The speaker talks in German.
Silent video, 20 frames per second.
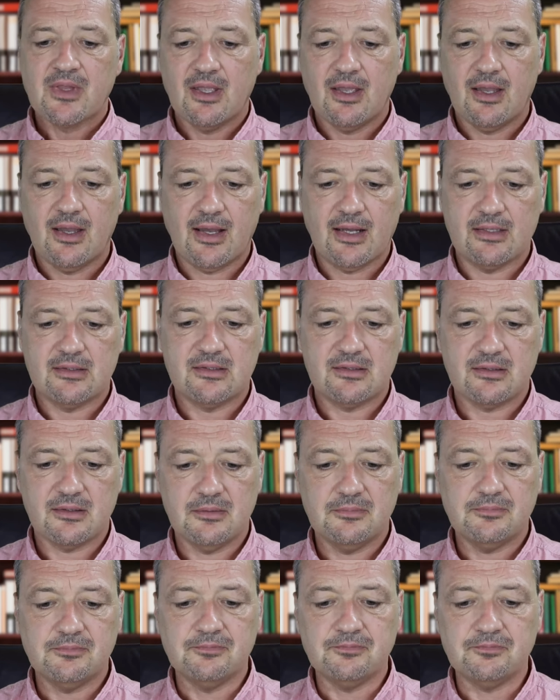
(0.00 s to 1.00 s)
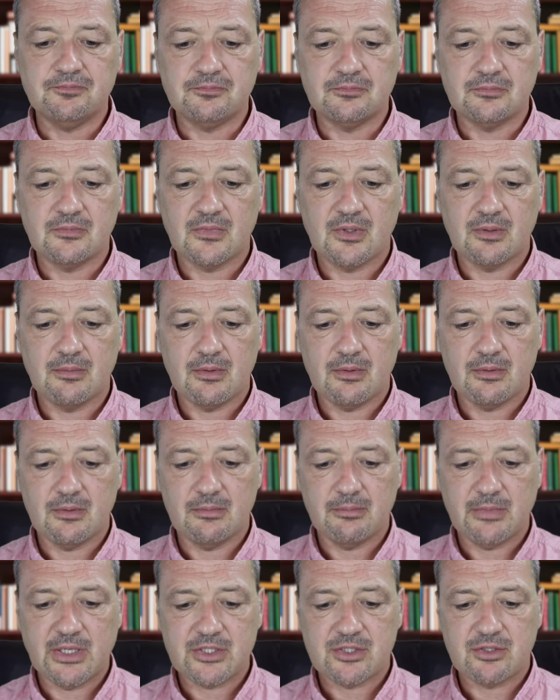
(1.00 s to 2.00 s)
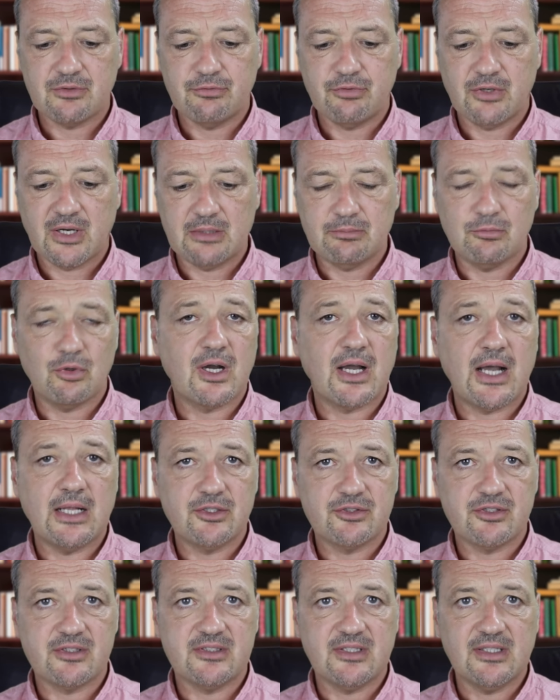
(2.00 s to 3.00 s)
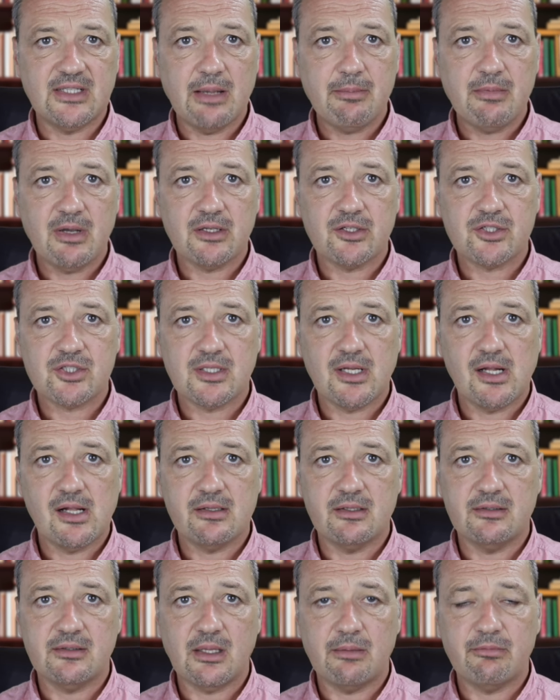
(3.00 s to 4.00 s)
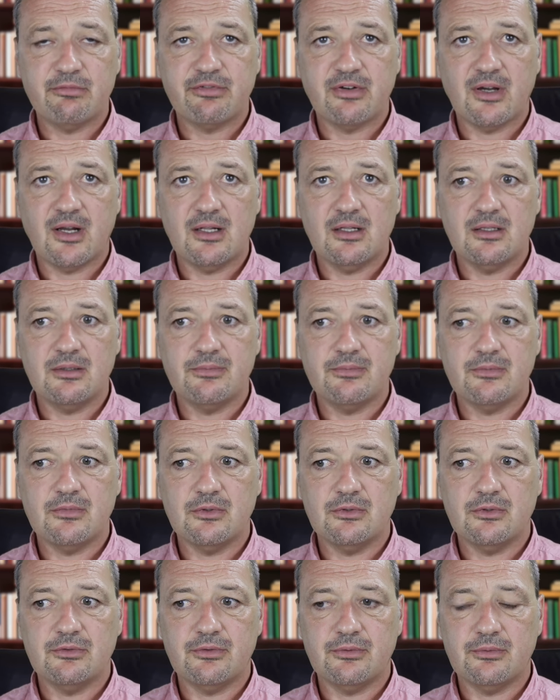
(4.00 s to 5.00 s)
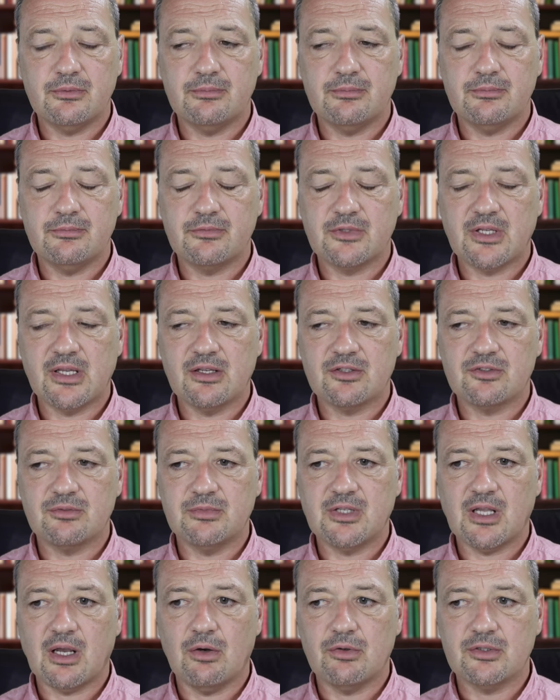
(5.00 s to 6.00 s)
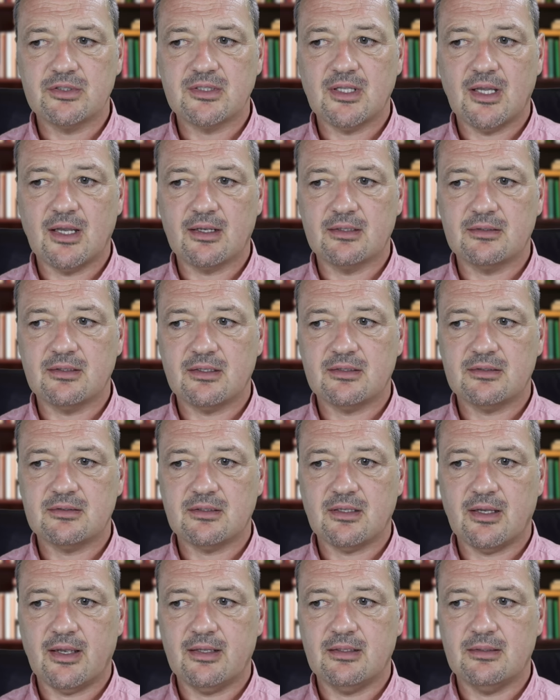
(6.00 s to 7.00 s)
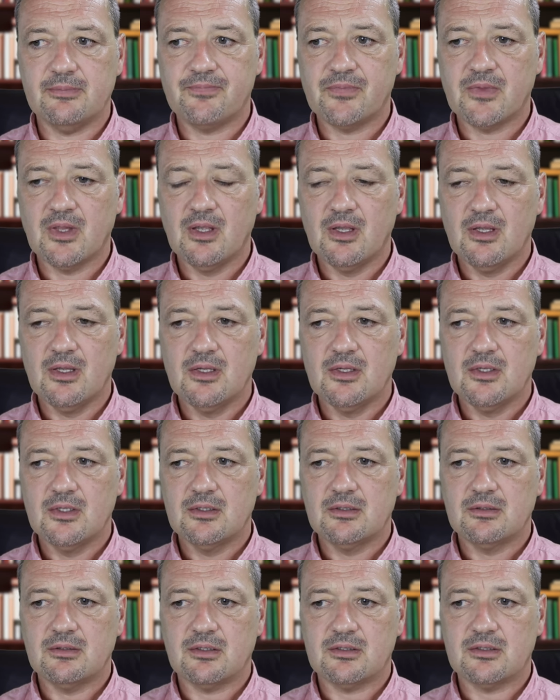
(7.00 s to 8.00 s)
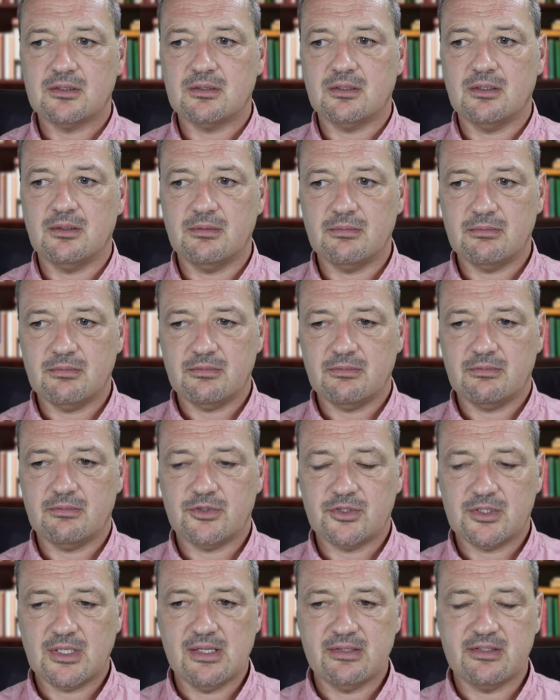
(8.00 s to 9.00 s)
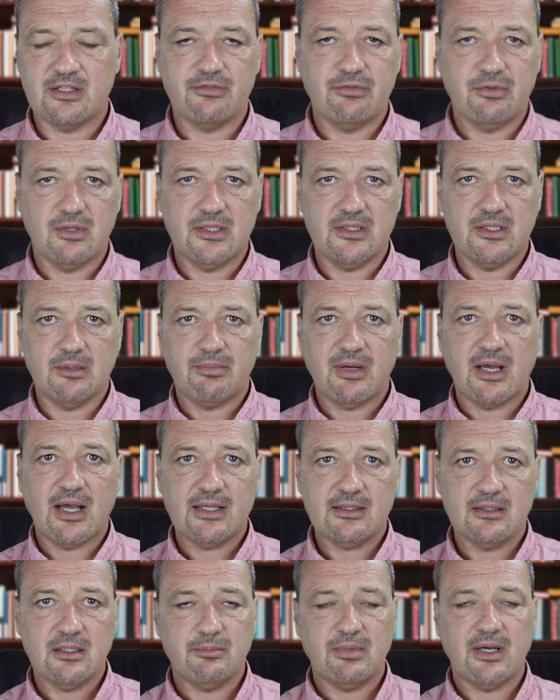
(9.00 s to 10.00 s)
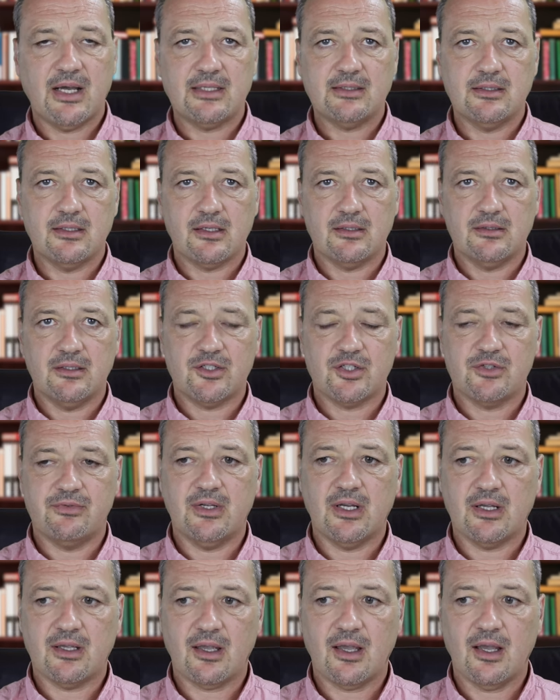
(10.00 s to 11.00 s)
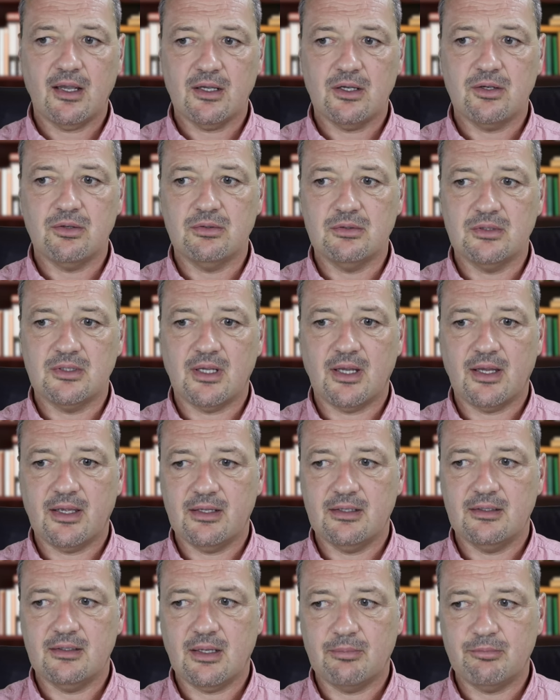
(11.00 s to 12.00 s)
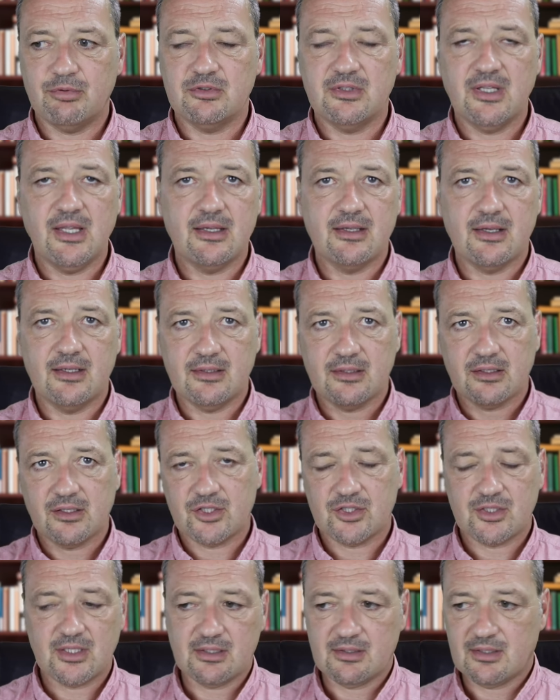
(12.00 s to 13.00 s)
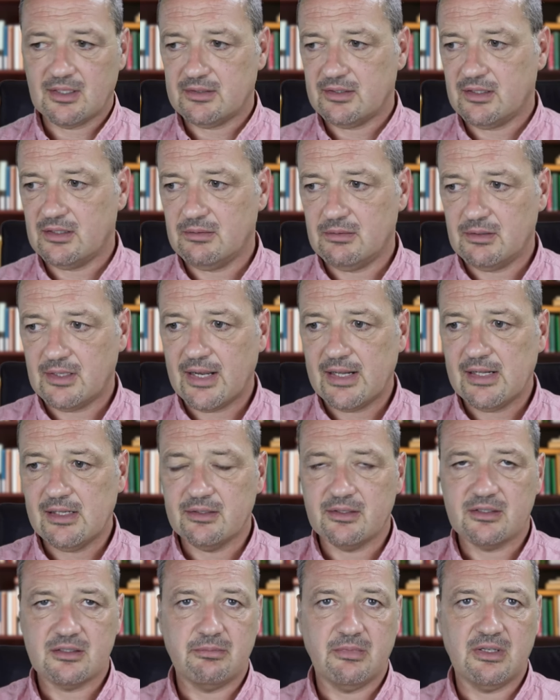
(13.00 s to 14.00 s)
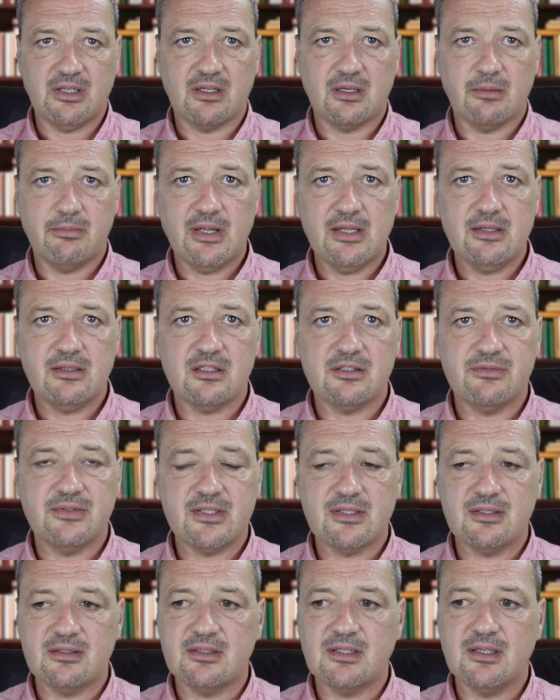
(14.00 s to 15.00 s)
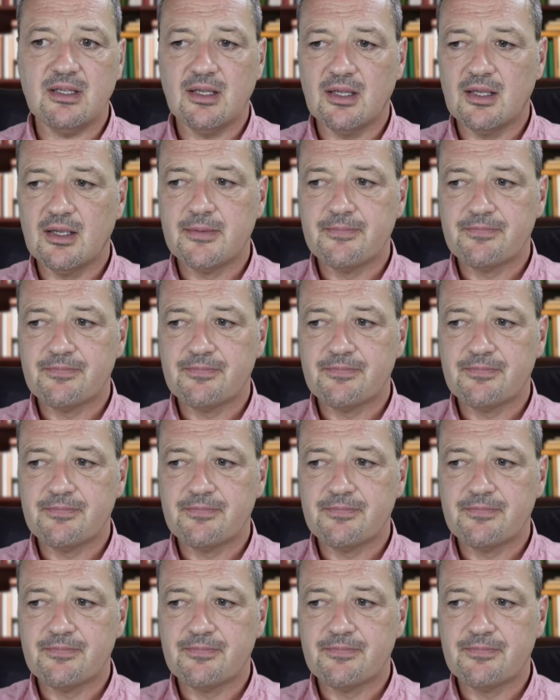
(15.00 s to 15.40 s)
Er hat äh, Menschen vor ein moralisches Dilemma gestellt, in dem Fall um, ging es um die Aussage, dass ein, das ähm, stellen Sie sich vor, Ihr Partner, Partnerin ist schwer krank und ein Apotheker in Ihrer Stadt hat ein heilendes Medikament, das wissen Sie.